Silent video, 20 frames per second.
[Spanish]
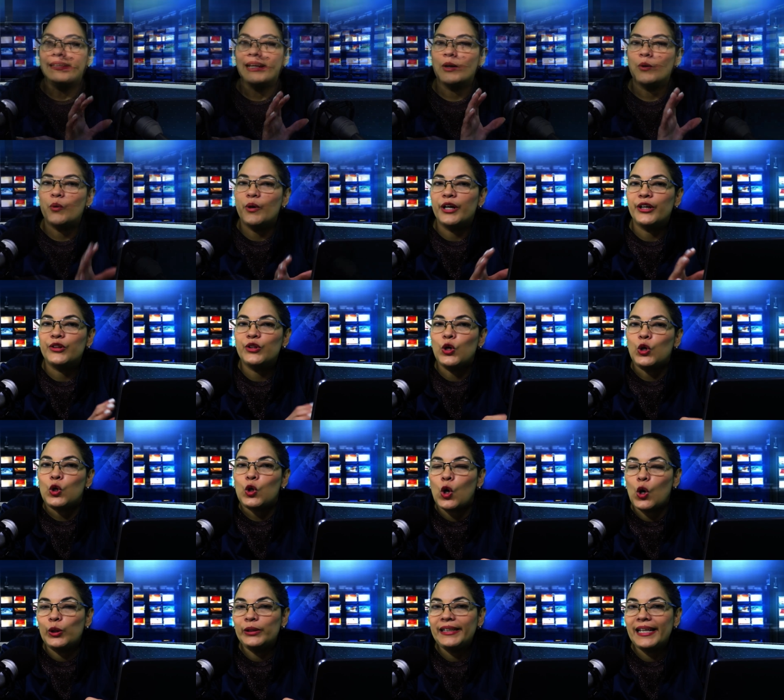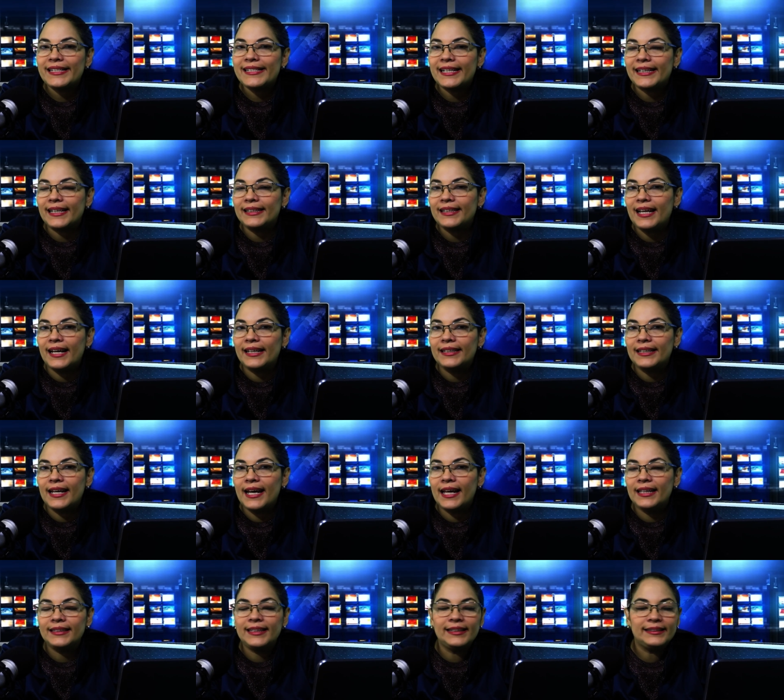De acuerdo con la
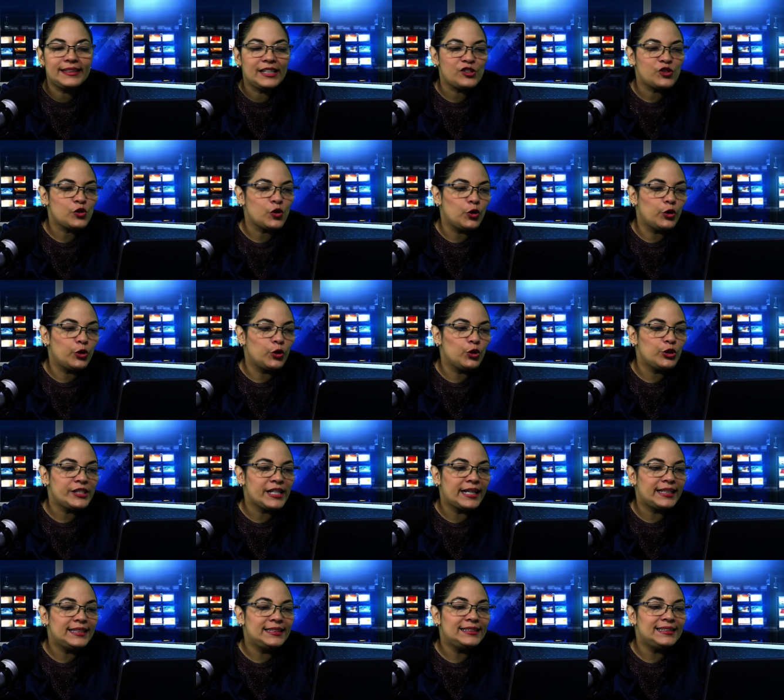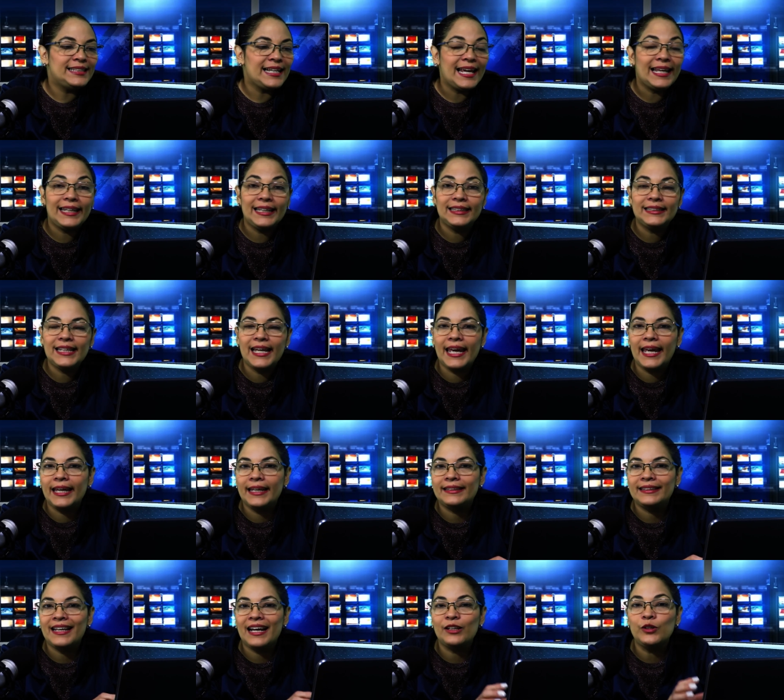secretaria del Tesoro, Janet Yellen,
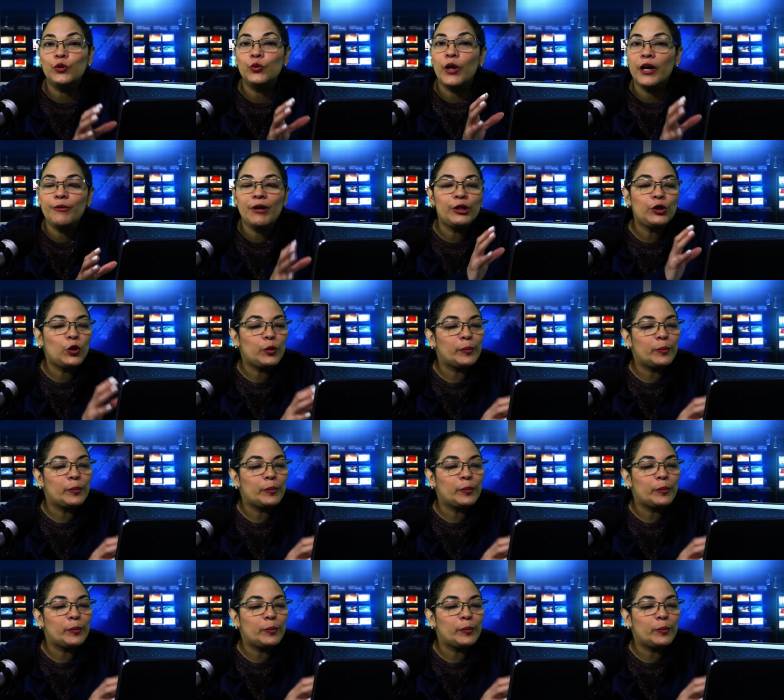esta nueva